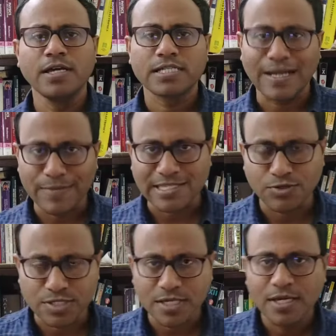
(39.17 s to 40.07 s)
সামলাতে
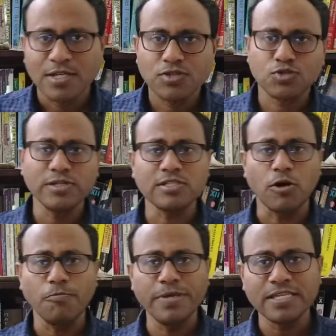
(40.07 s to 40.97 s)
হচ্ছে তো স্টুডেন্টস
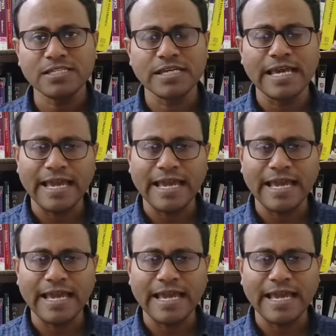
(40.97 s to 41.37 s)
অবভিয়াসলি